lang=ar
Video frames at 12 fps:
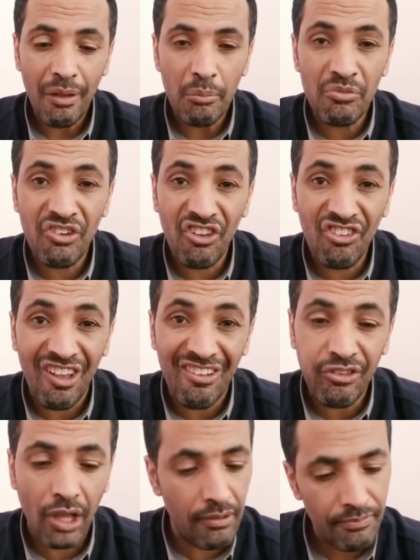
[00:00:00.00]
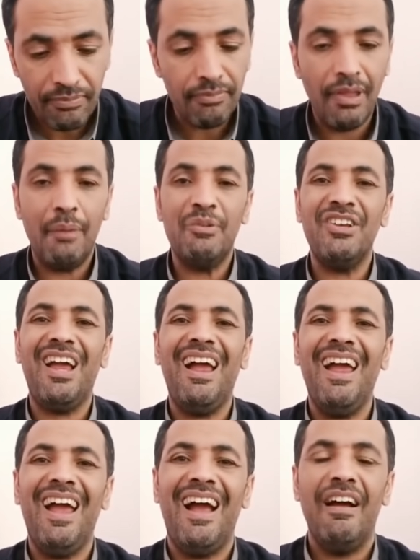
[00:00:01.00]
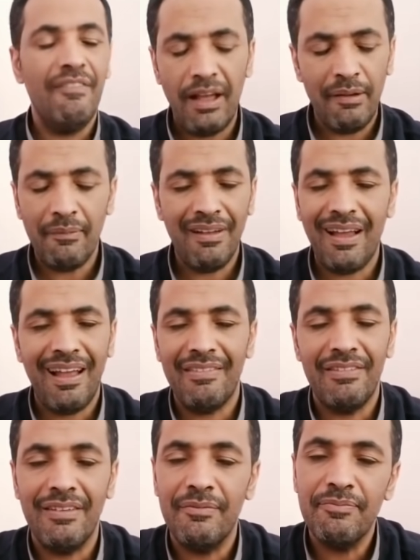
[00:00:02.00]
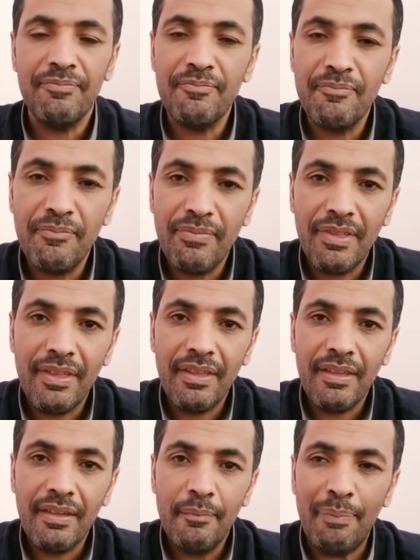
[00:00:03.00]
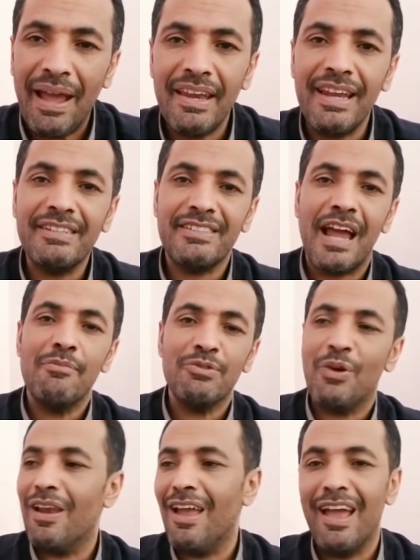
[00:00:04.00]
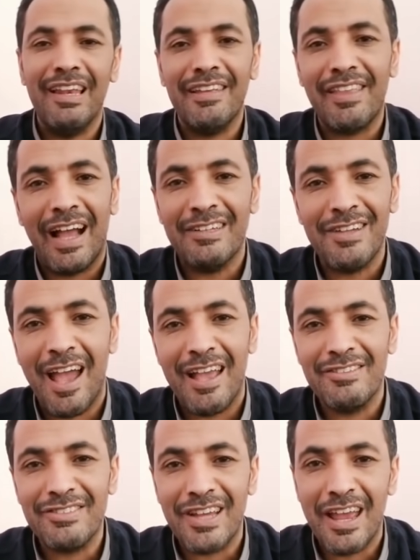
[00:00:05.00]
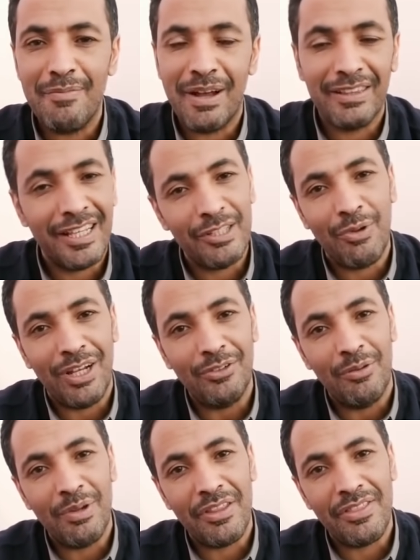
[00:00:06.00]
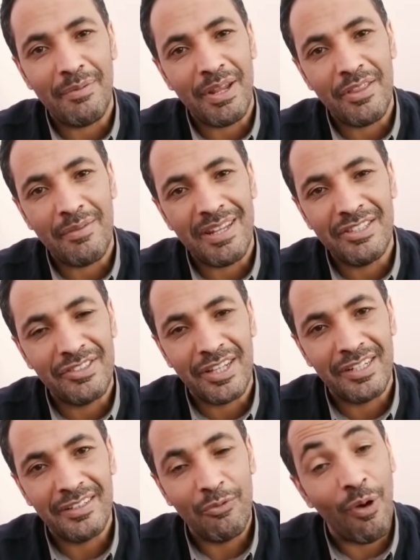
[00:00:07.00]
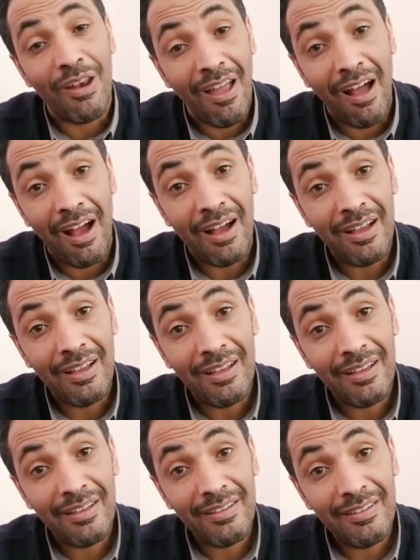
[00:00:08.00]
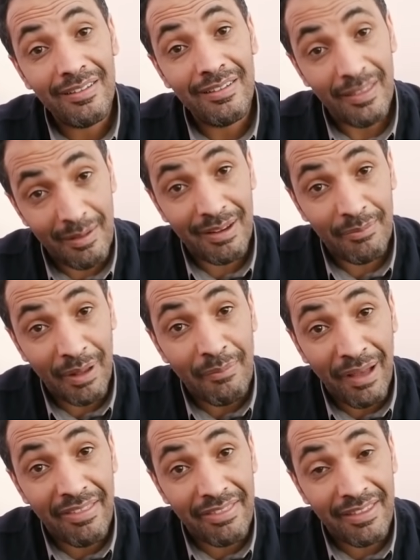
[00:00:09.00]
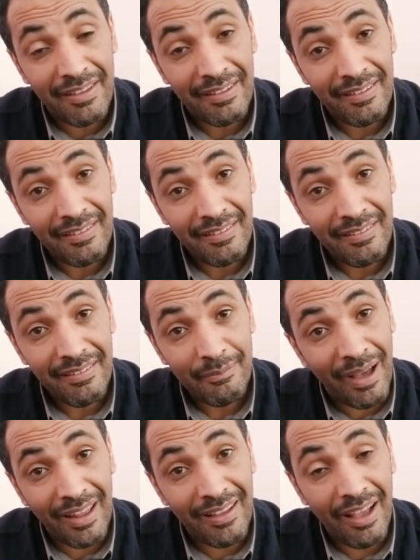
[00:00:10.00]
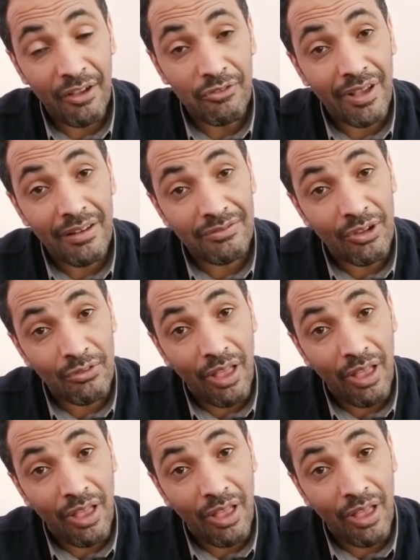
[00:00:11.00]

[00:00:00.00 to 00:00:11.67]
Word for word: امشي سلته امشي حياة عادي بين الشمس والله لقيت عجائز شيبات لقيت واحد عمره 88 سنه والله يعني بالمغذية مالك يا عكلت